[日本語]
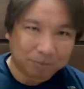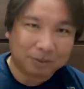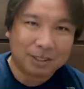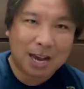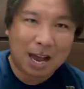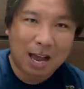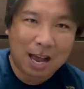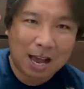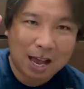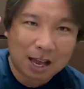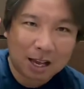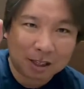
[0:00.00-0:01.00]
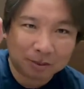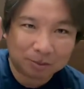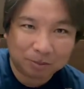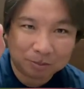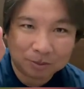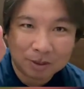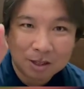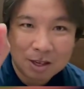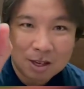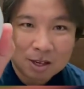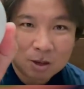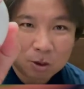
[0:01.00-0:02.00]
じゃーん。
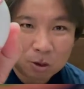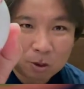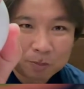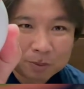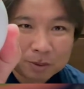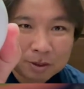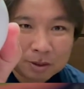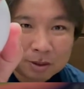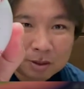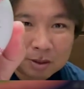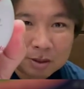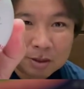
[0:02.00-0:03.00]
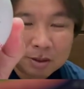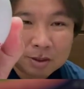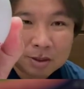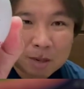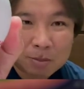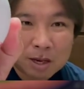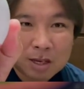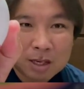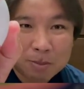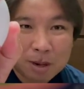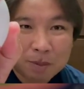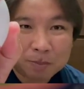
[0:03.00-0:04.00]
この、侍
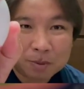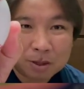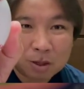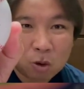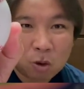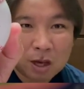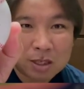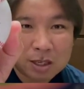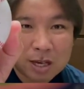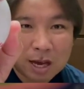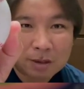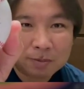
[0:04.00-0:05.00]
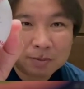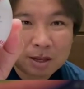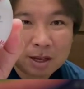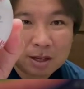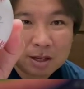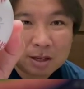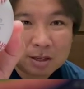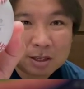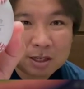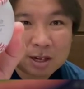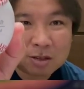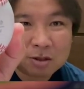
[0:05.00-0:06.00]
ジャパン強化試合、ね、
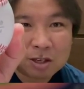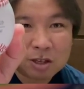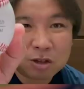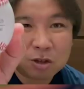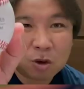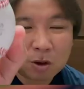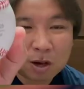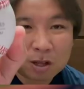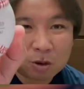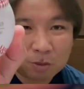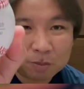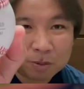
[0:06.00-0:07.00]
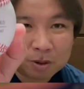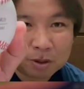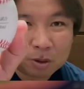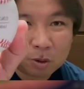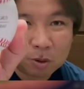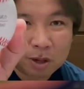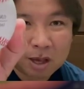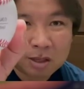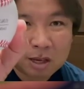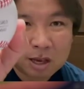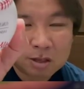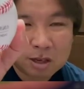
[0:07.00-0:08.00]
7月24日の、この
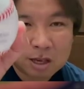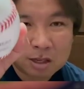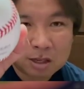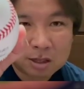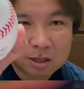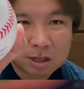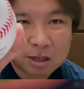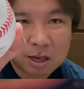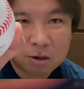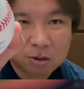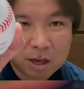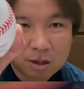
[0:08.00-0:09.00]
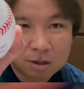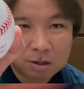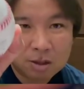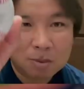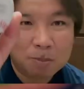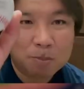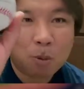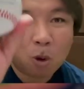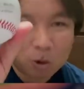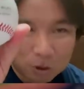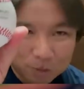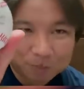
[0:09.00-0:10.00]
SSK 撮影のね、
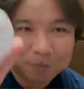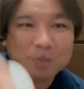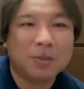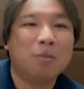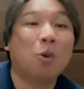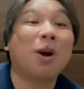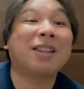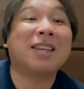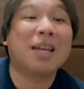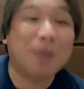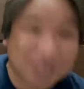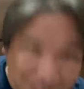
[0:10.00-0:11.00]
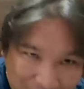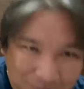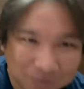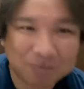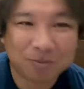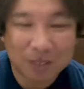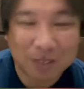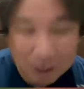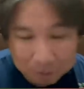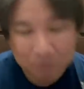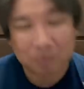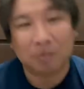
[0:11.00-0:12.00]
ボール、もらってきました。
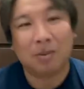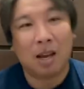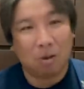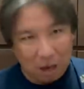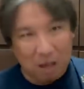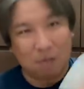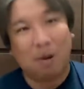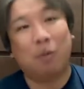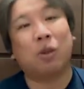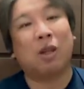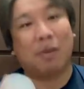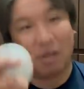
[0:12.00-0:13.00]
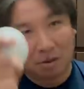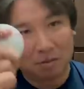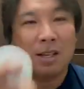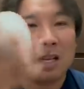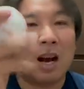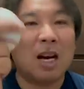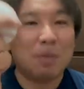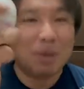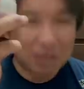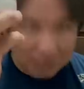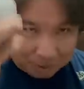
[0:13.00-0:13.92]
ね。で、これ今持ってます。触りました。